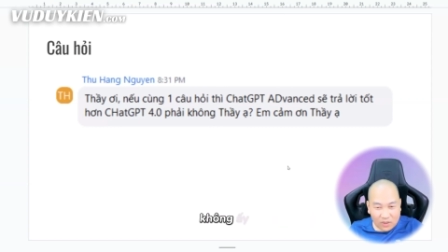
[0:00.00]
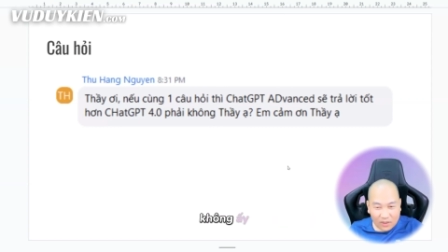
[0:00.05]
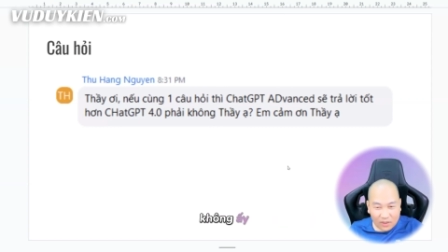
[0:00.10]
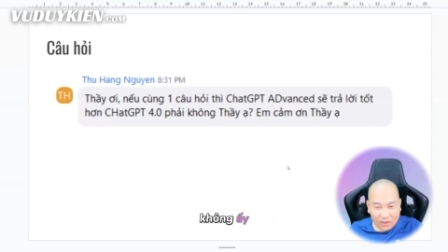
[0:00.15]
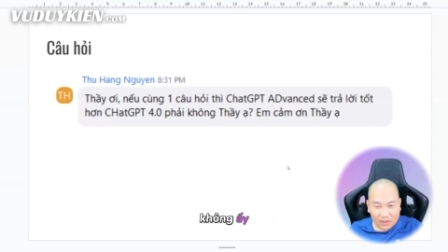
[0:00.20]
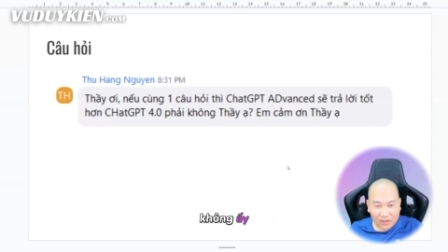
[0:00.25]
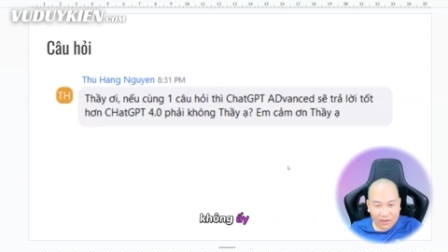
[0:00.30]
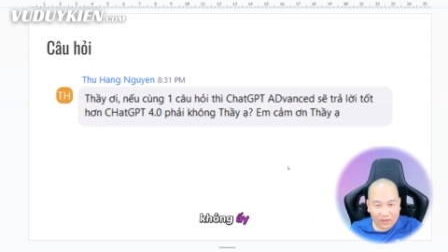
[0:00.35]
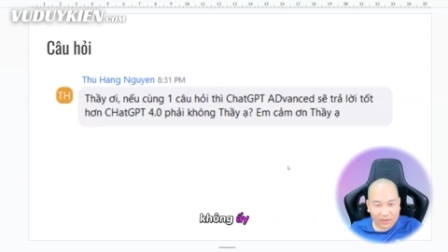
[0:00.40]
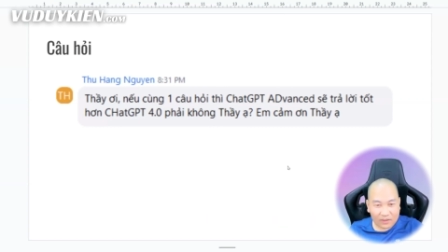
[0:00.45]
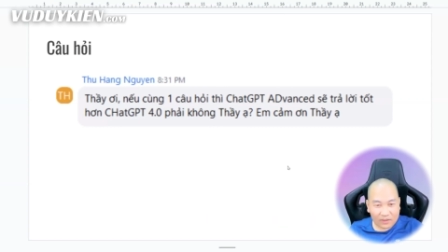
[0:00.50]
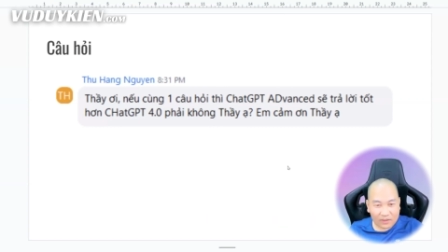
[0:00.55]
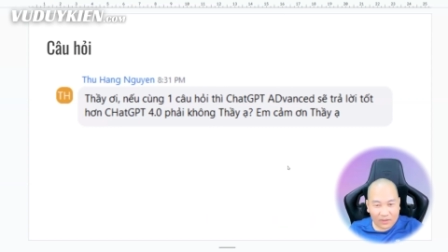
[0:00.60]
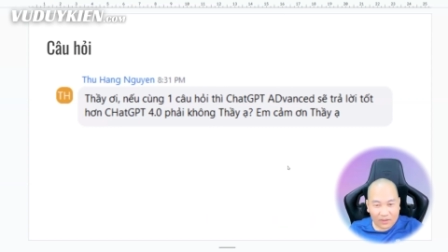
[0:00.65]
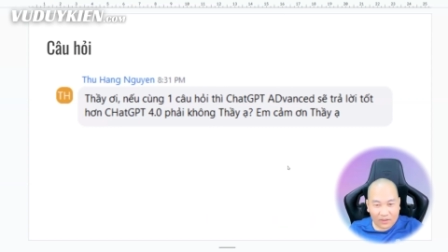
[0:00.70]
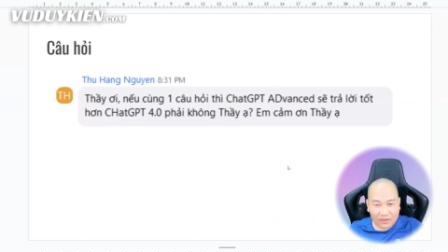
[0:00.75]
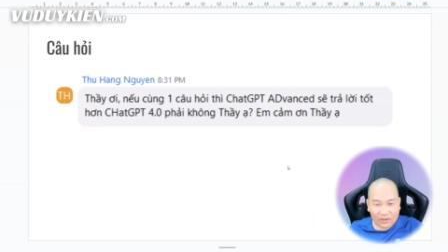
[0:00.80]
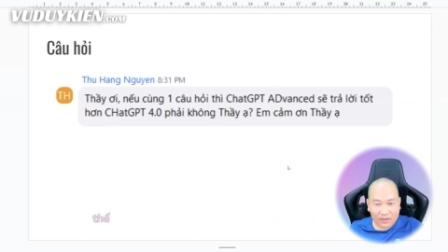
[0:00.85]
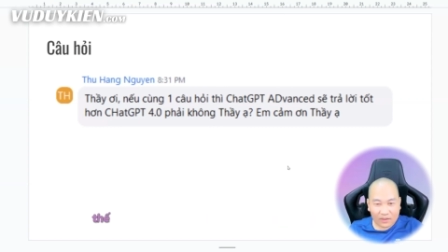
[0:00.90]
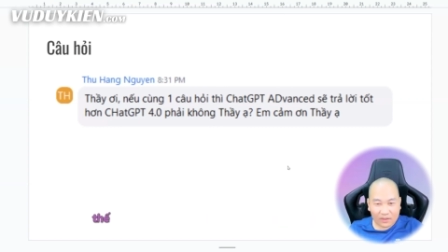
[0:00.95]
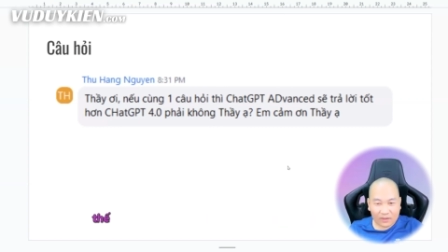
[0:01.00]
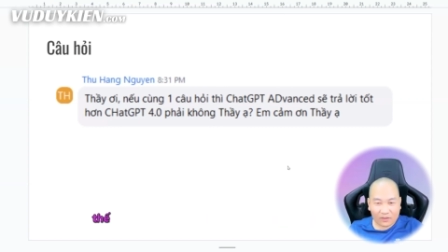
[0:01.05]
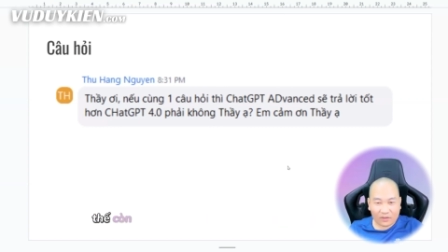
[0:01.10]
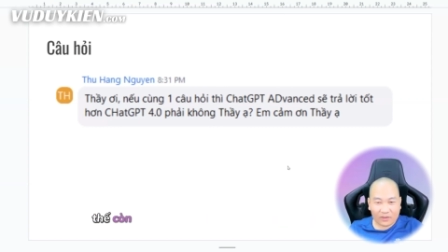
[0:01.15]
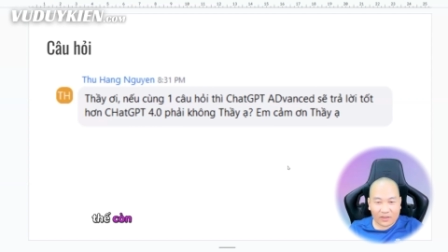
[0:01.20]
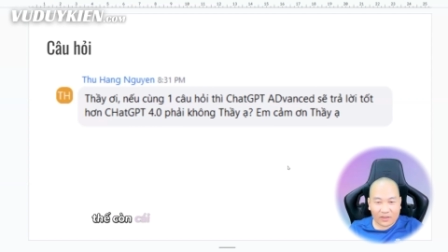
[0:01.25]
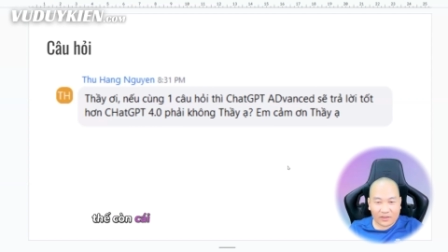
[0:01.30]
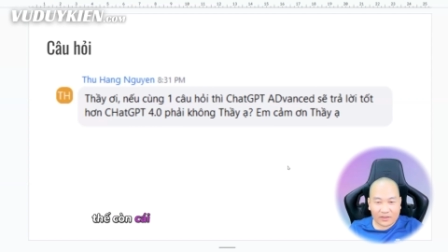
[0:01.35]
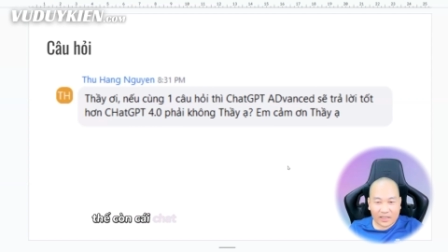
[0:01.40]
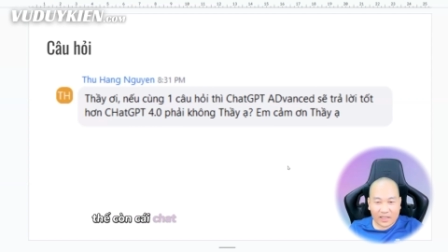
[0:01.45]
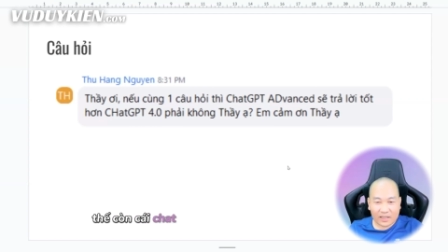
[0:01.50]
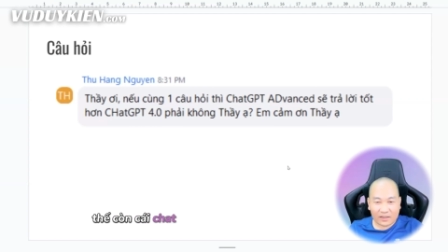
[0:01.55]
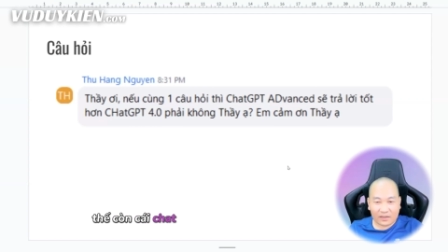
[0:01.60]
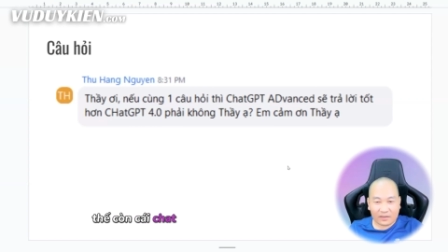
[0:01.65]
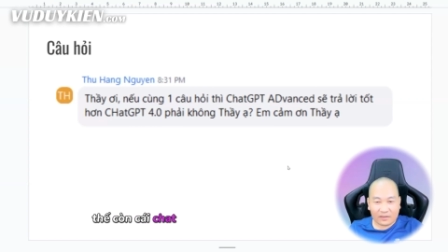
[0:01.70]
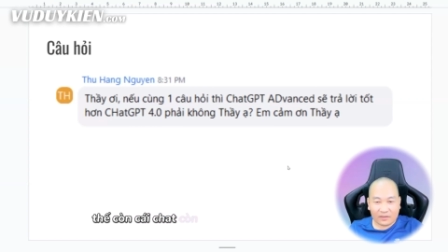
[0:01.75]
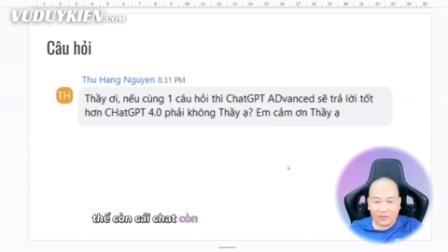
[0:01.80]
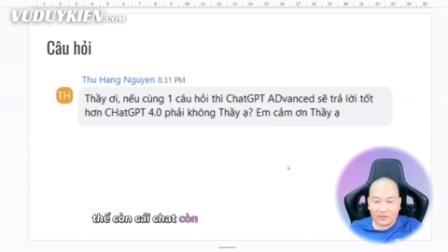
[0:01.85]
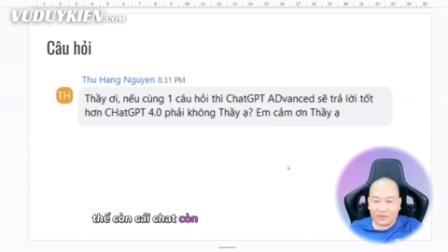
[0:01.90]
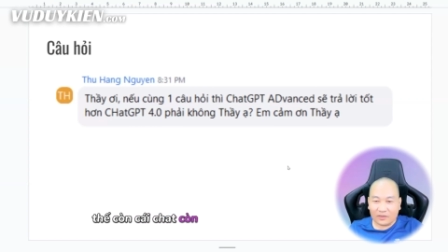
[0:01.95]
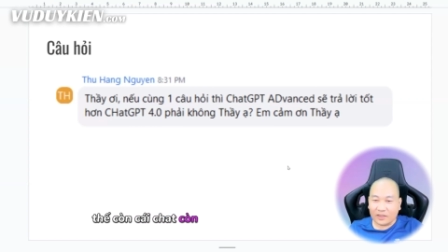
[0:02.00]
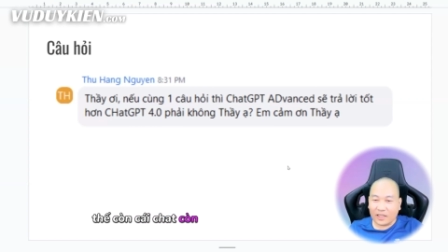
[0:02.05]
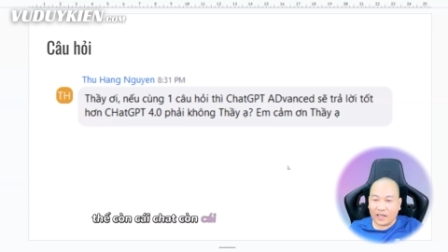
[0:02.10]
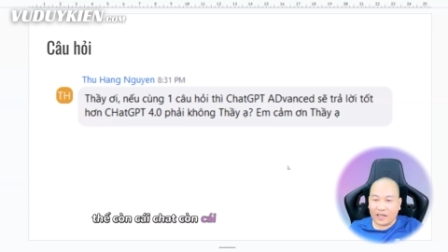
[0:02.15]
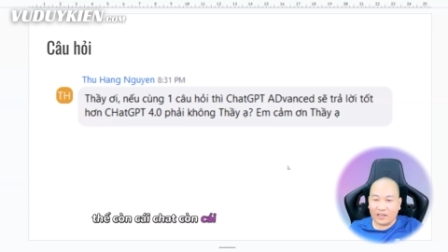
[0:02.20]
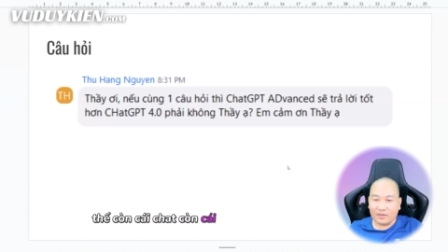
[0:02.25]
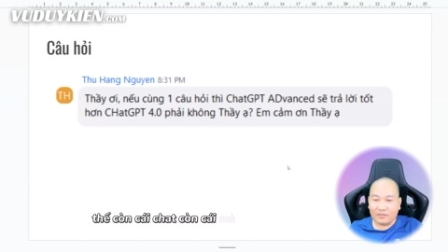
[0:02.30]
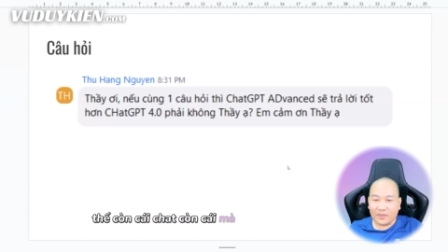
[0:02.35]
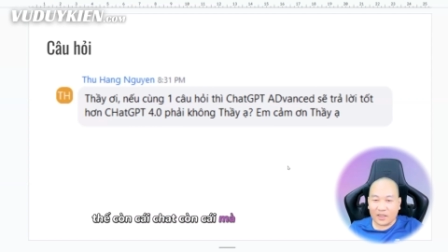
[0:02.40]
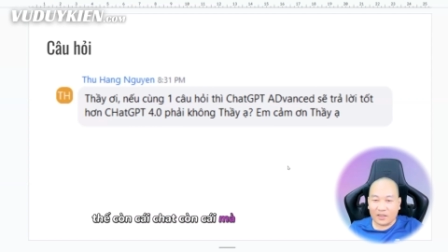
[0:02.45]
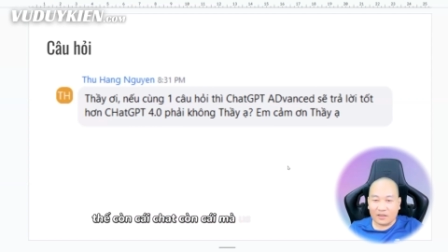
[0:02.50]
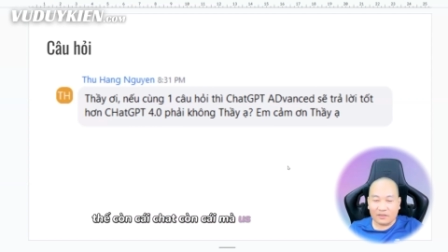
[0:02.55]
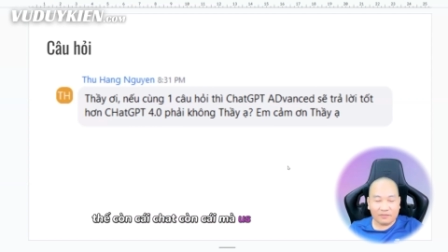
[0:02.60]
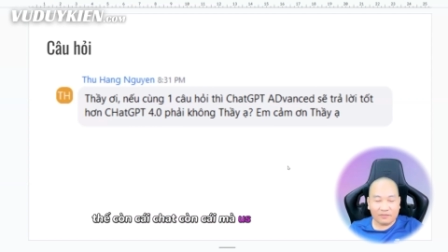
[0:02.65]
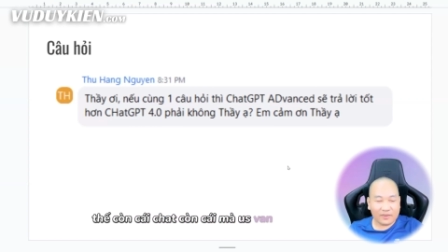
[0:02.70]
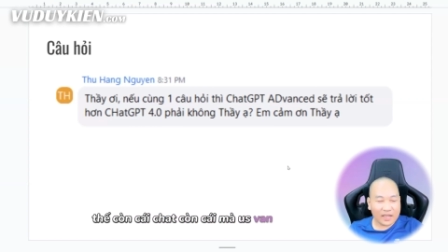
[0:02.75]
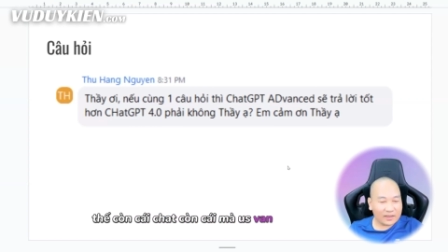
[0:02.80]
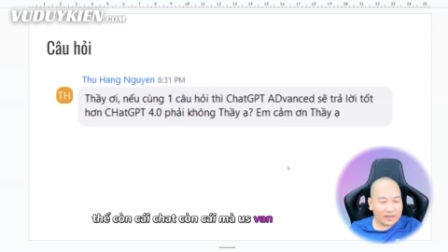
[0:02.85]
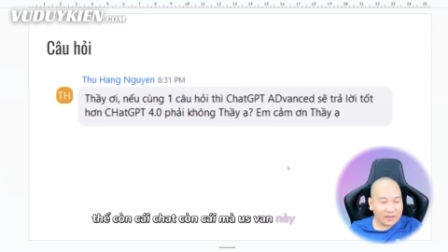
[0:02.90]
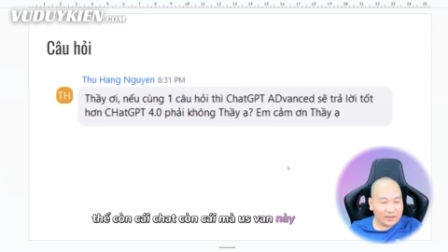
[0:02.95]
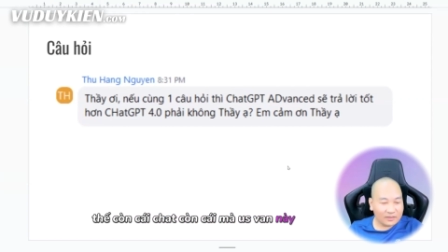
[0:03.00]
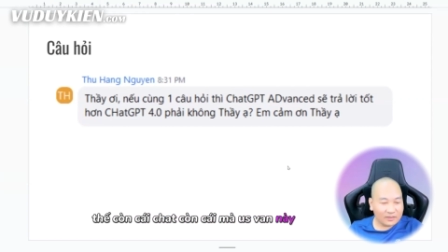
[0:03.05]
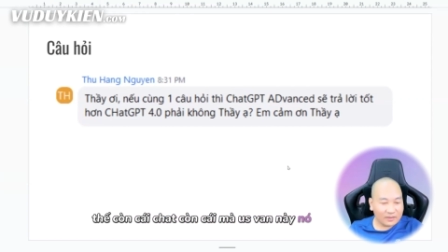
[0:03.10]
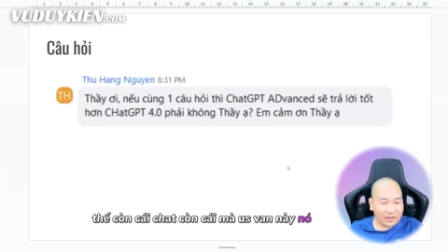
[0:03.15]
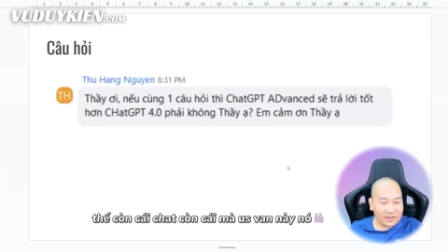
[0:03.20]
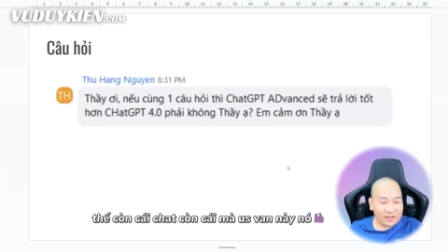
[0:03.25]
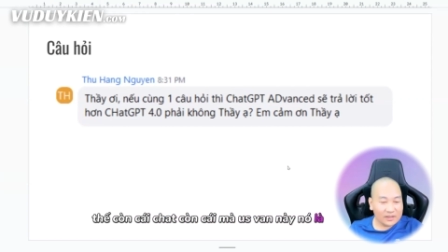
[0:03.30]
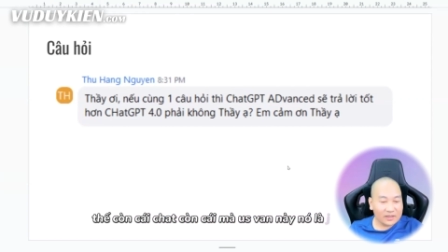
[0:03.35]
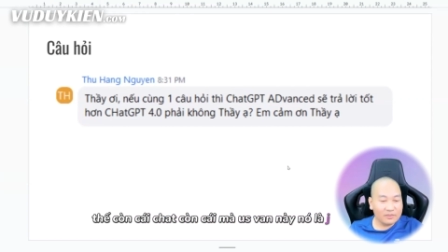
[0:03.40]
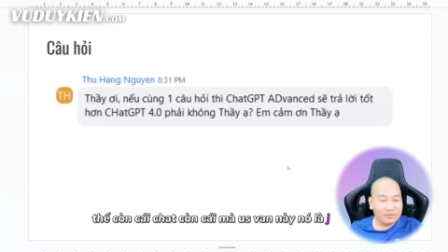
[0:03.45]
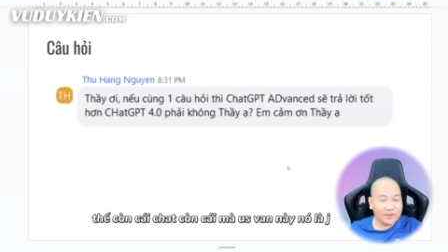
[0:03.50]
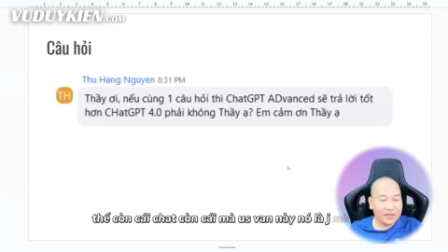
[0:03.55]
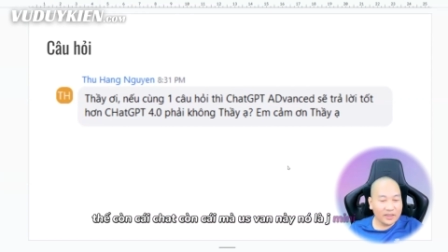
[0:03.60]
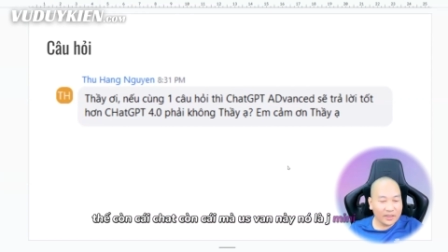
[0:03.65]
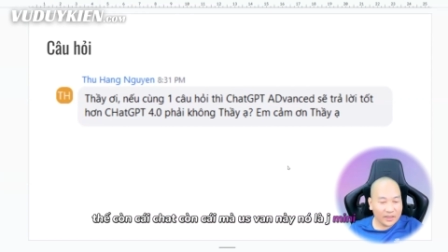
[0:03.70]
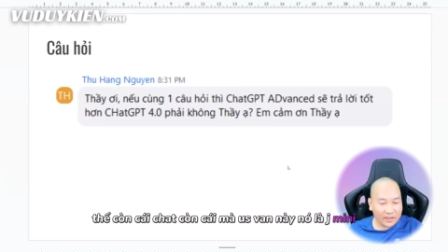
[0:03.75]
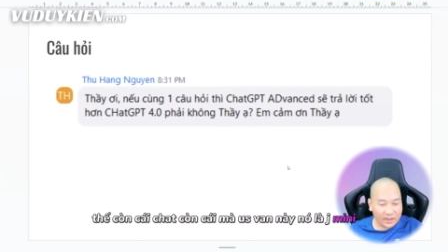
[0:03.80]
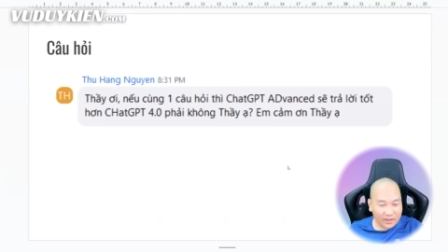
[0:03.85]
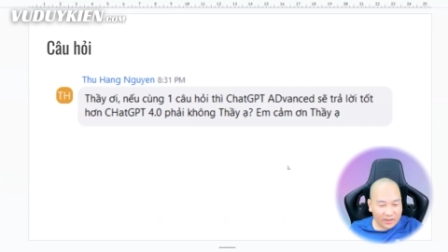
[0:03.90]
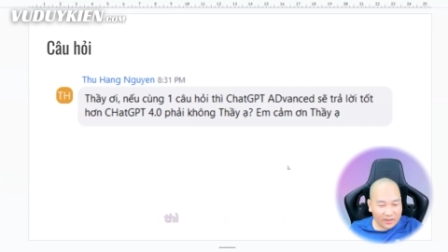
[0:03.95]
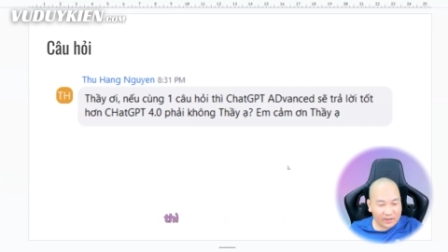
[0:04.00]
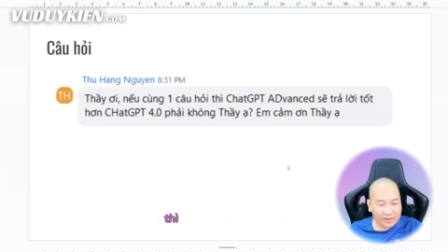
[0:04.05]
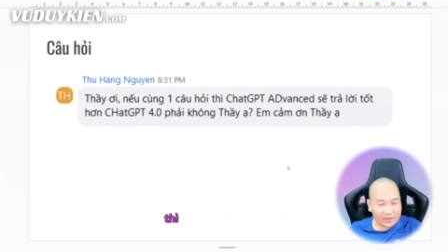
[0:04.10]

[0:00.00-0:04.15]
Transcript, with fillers: Đấy. Thế còn cái còn cái mà Advanced này nó là Gemini,